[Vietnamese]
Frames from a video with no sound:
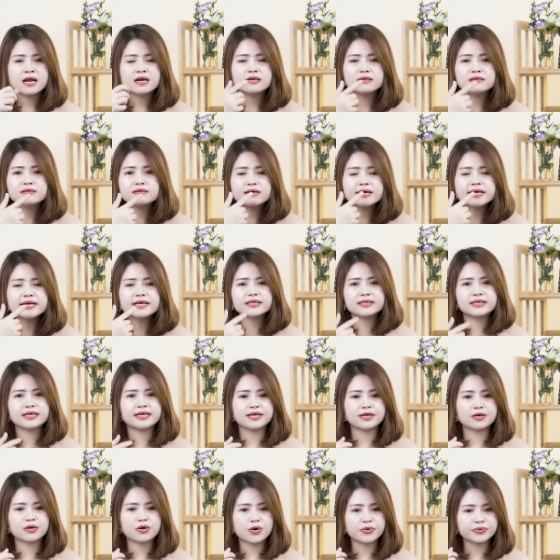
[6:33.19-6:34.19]
lưỡi
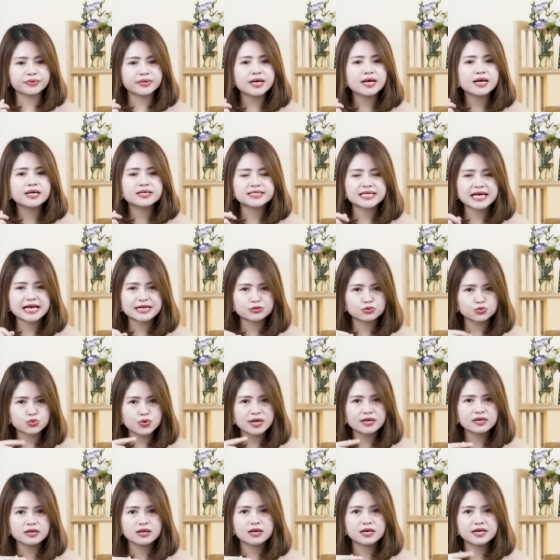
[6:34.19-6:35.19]
thì có thể ra
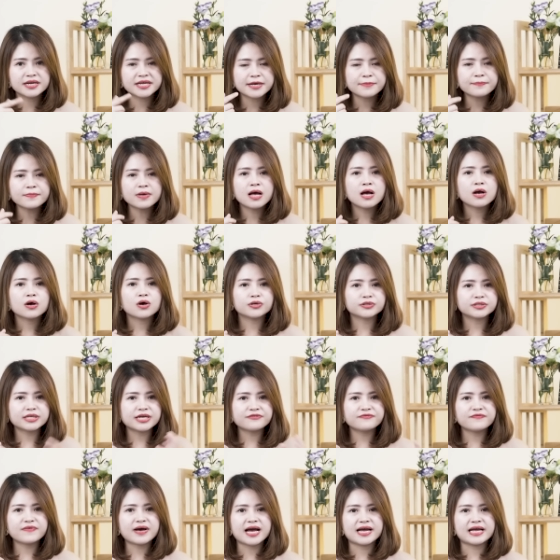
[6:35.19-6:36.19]
soát liếm còn
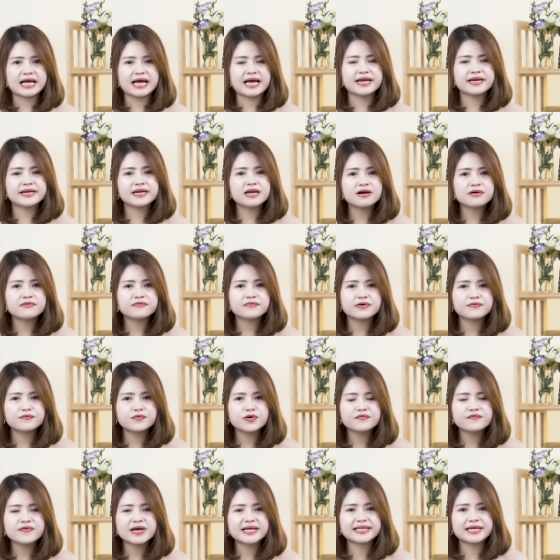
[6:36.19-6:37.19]
tay phải hãy nâng và
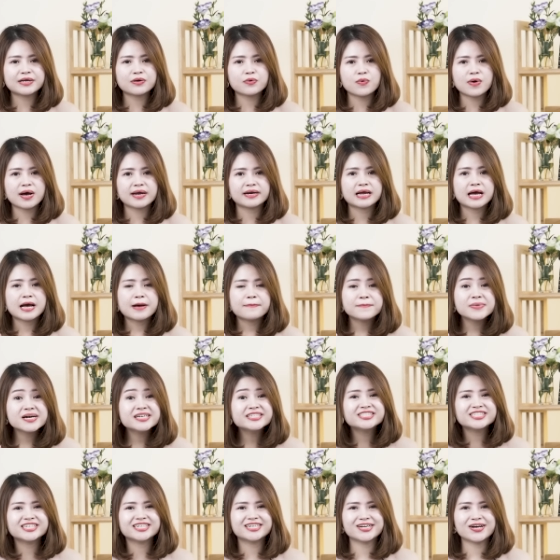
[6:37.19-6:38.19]
vuốt ve tinh hoàn
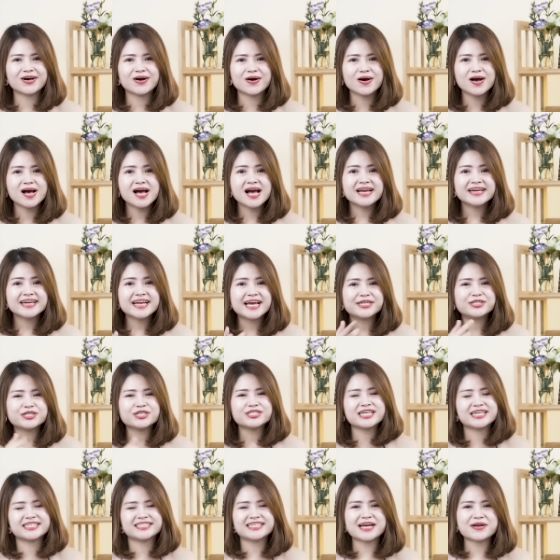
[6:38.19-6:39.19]
mơn trớn nó để cho
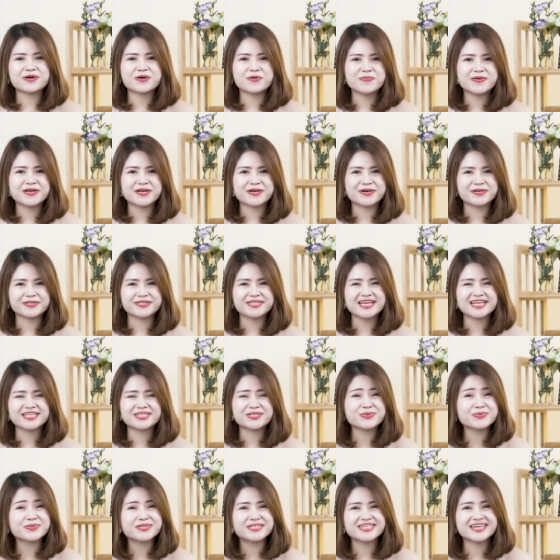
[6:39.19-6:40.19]
chàng trai của mình có thể
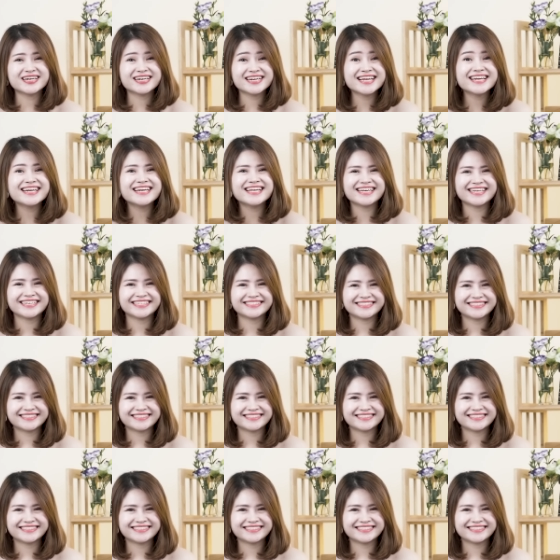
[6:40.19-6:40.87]
sung sướng lên đỉnh